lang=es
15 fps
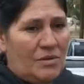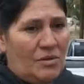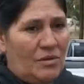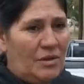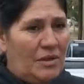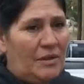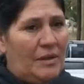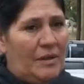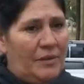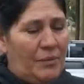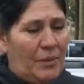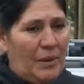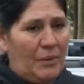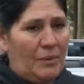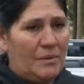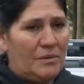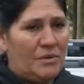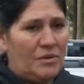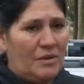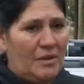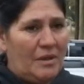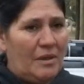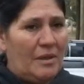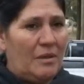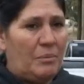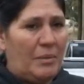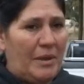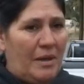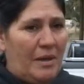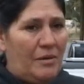Johnny, eh, bueno, Johnny le
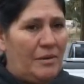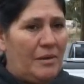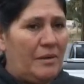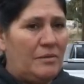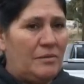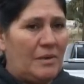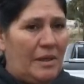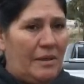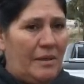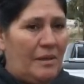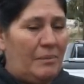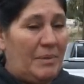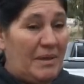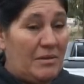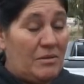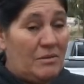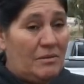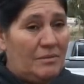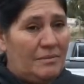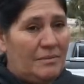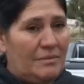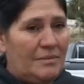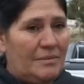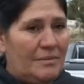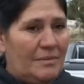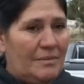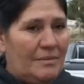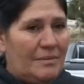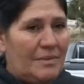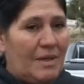dispararon en, el pecho.
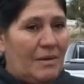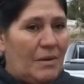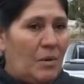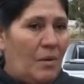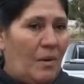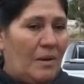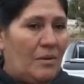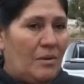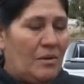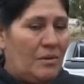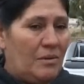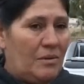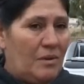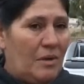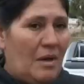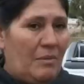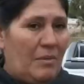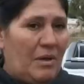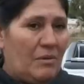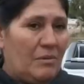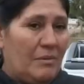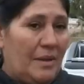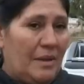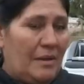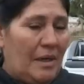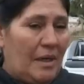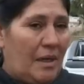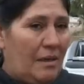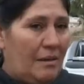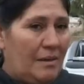Estaba jugando con dos amigos más en la
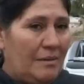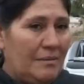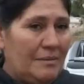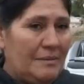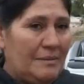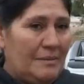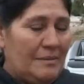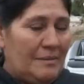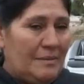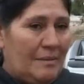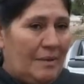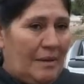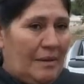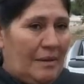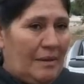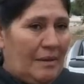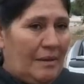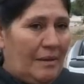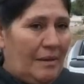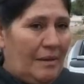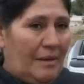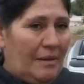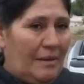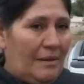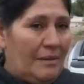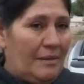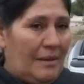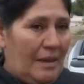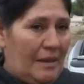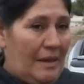esquina.
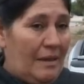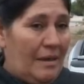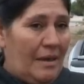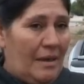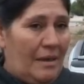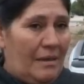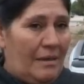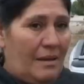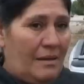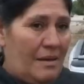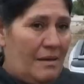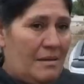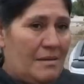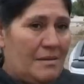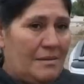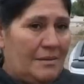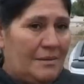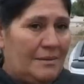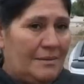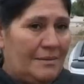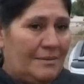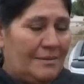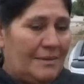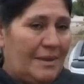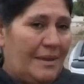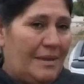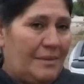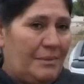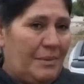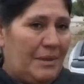Eh, la esquina de, de Denis.
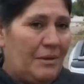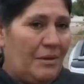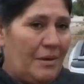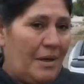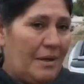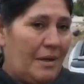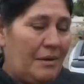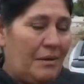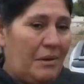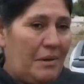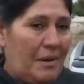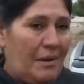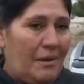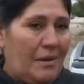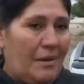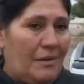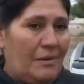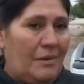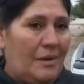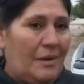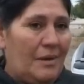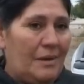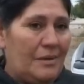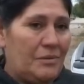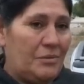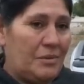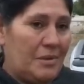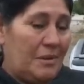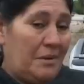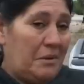Es Víctor Guerrero y Denis donde
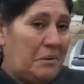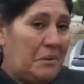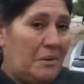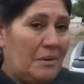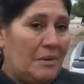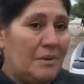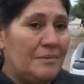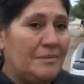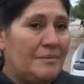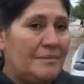sucedió todo.